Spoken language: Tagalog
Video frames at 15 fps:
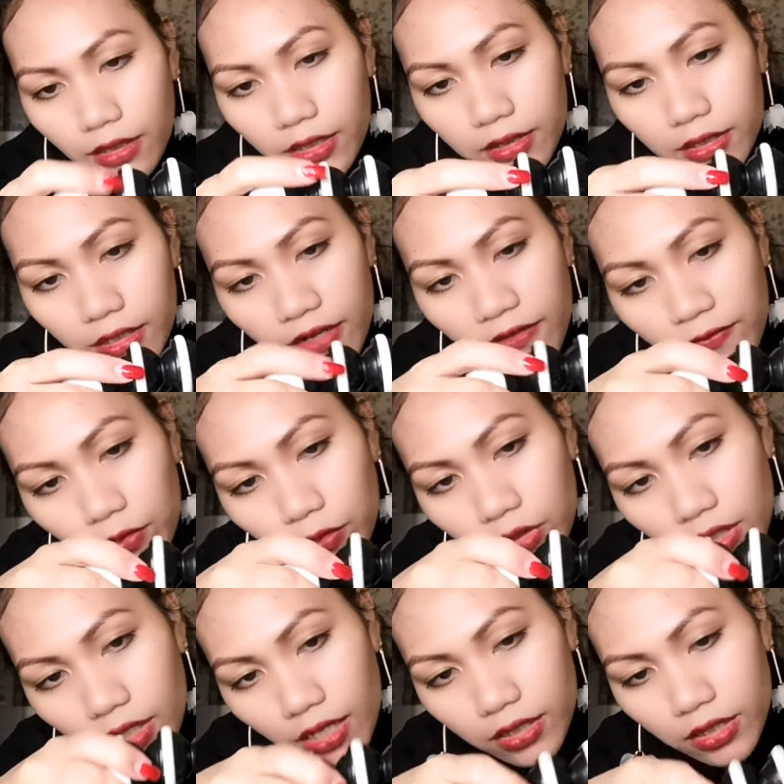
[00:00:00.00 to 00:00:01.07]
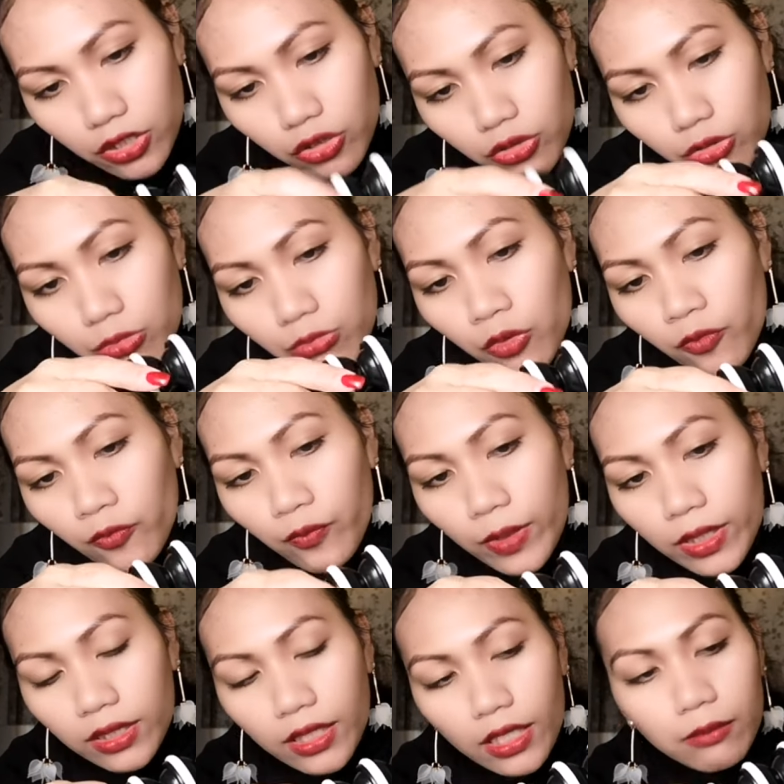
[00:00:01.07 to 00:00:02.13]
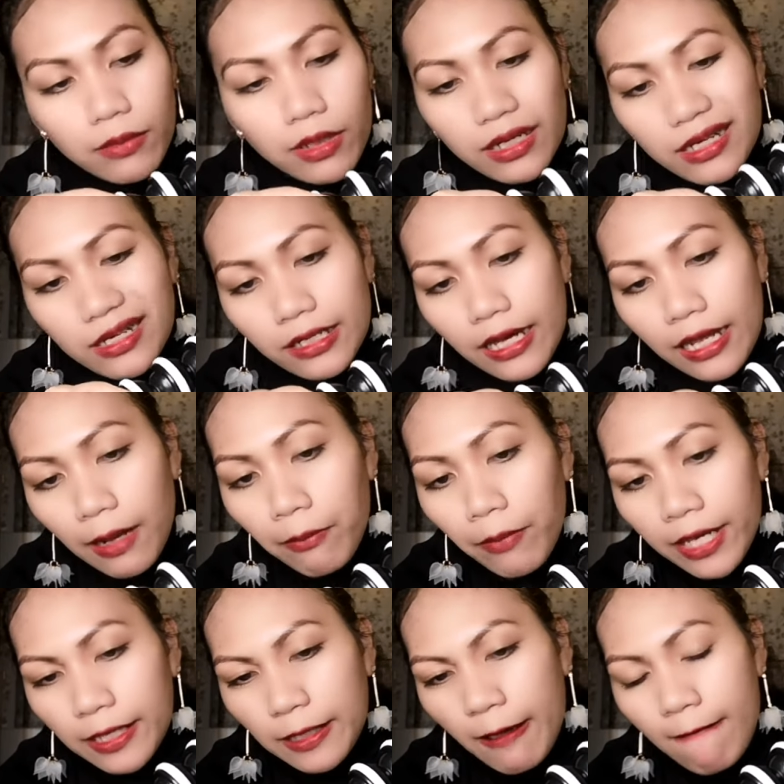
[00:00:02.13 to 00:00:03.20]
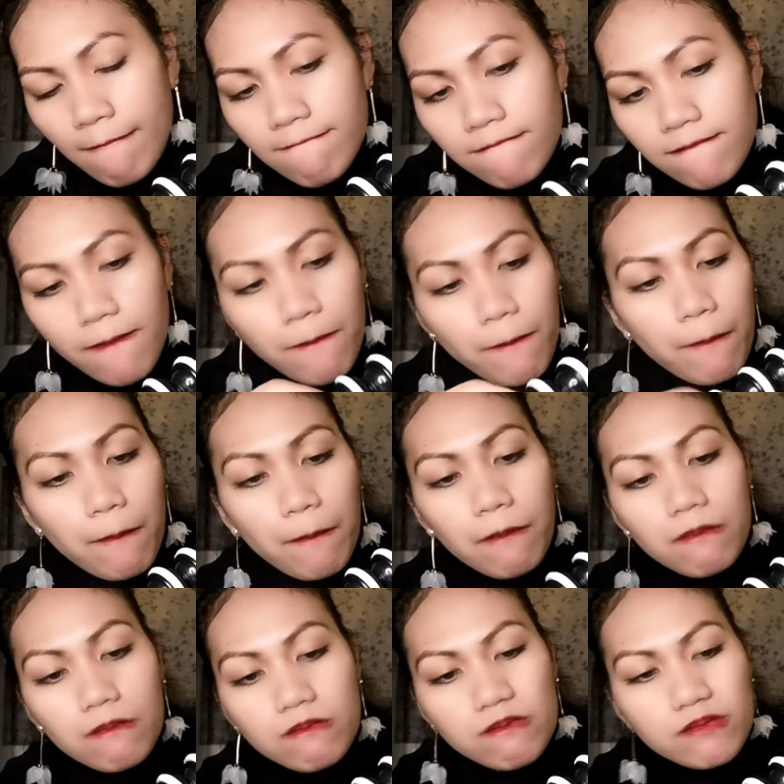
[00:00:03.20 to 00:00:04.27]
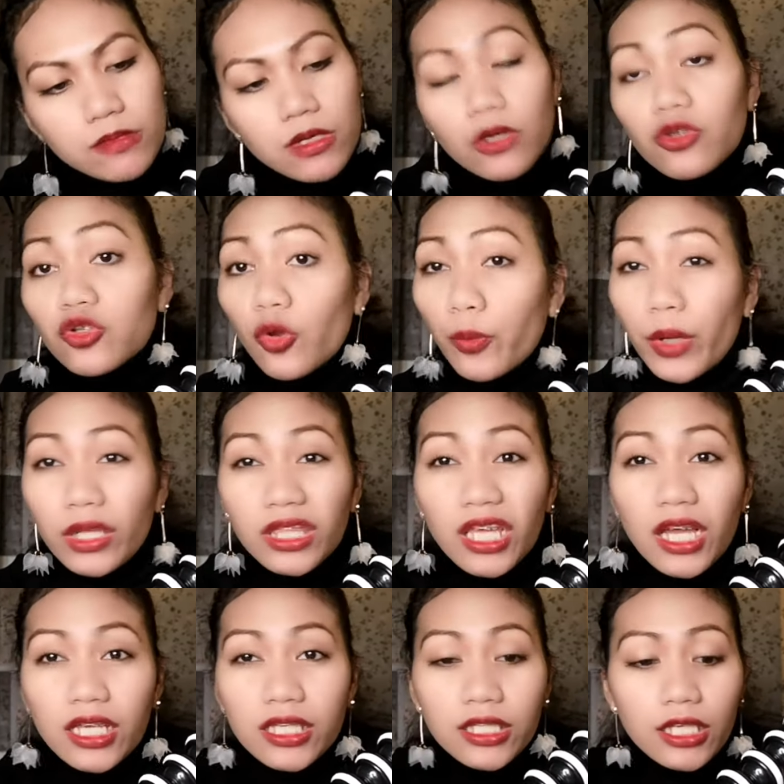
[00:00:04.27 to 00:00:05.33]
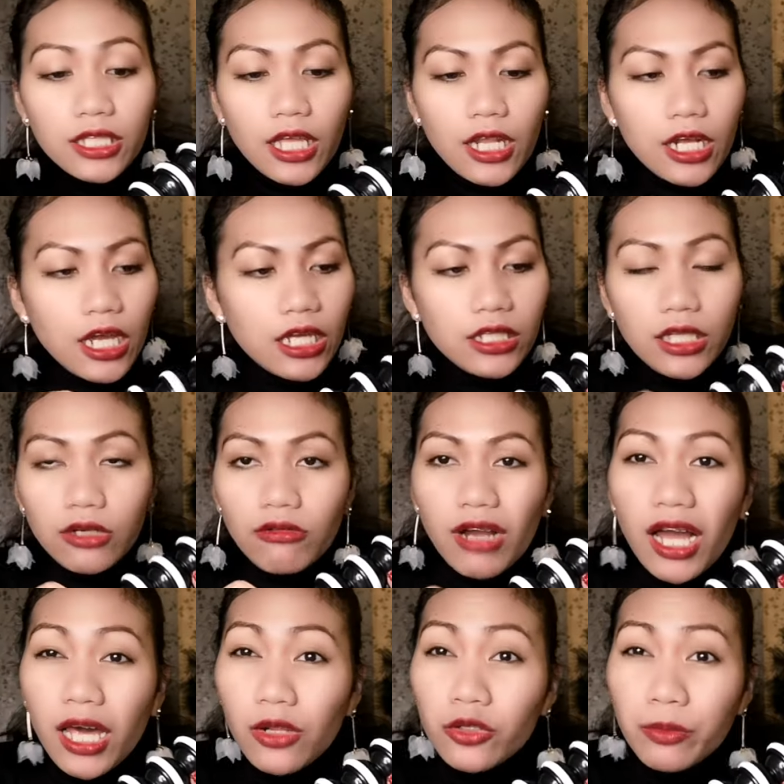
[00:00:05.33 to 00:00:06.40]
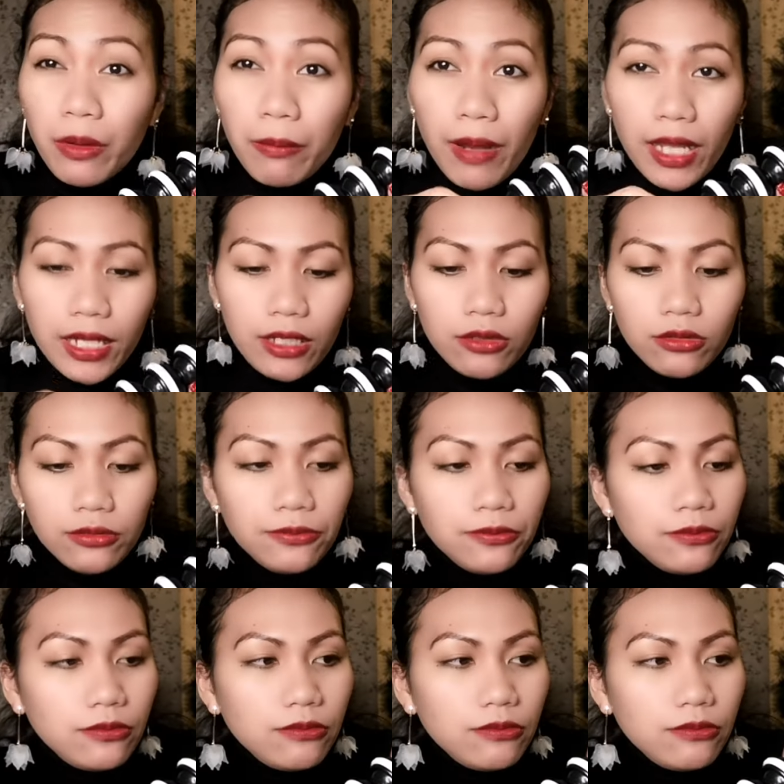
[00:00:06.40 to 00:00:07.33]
At i-review din natin yung movement ng mga galamay niya. Sobrang tigas niya talaga. Hindi ko nga halos mabali, oh.